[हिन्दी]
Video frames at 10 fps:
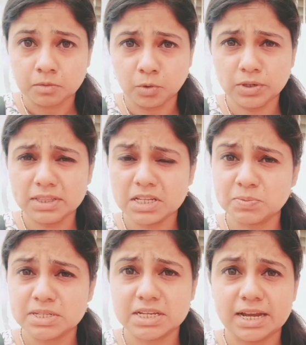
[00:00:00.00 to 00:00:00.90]
पौने
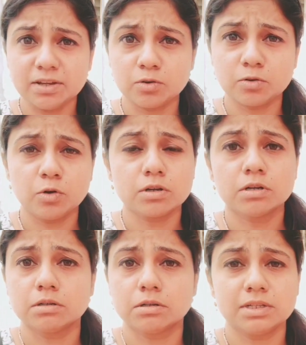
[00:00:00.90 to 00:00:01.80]
दस बजे आए और लोग
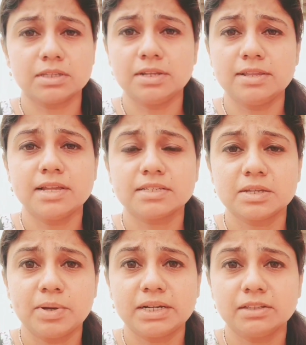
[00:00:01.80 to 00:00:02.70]
इतनी देर
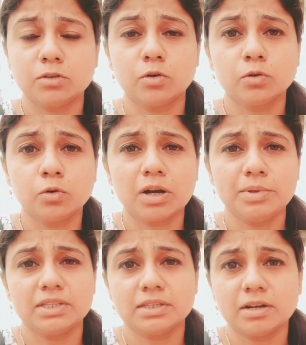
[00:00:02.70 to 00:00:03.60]
से बैठे थे तो लोगों का
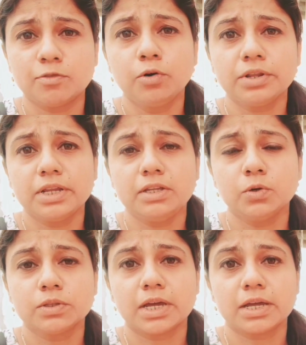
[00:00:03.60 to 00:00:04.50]
भी इतना फॉल्ट नहीं
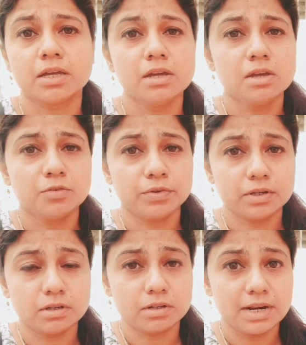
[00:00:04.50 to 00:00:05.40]
होता है
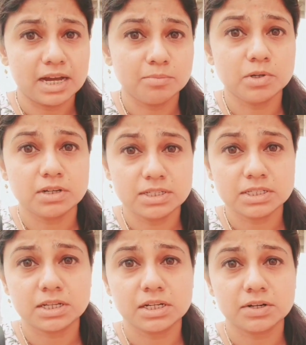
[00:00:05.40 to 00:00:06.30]
फिर नाम
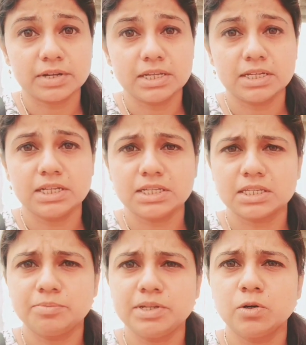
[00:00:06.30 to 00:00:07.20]
रजिस्टर करवाने के लिए
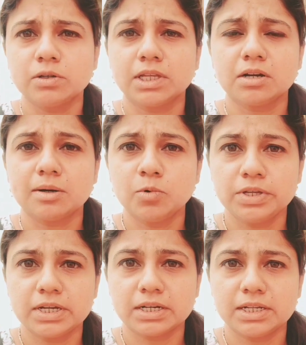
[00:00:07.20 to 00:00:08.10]
सभी लोग धक्का
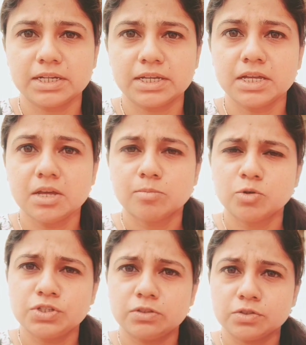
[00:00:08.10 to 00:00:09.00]
मुक्की करने लगे
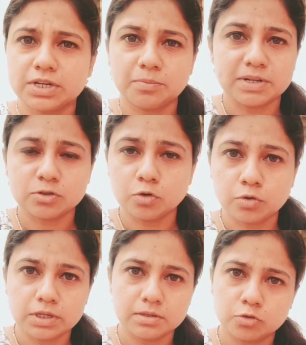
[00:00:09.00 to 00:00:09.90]
मुझे तो चार पांच
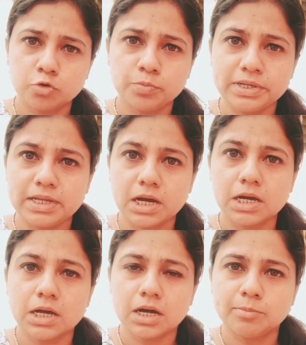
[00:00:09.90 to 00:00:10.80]
लोगों ने छू भी लिया
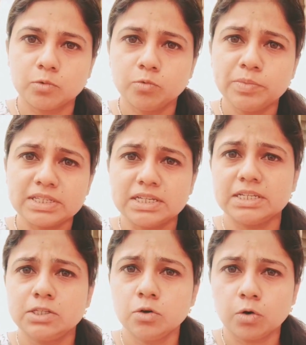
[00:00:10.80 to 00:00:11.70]
अब उनमें से
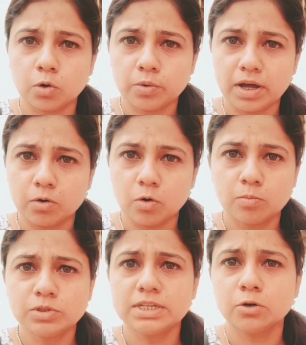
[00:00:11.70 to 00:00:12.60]
किसी को कोरोना हो
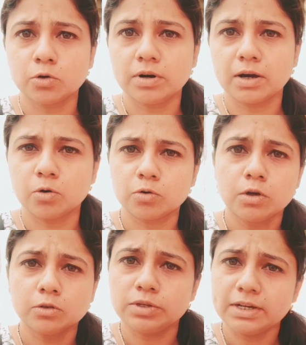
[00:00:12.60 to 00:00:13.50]
मुझे कोरोना हो
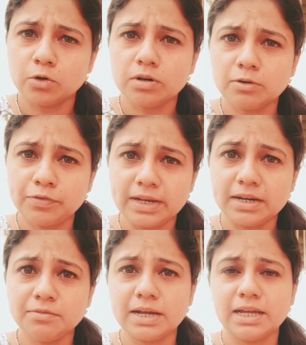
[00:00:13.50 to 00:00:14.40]
तो ये कोरोना
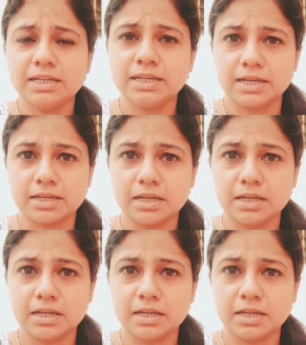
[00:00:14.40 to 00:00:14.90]
फैलने वाला ही है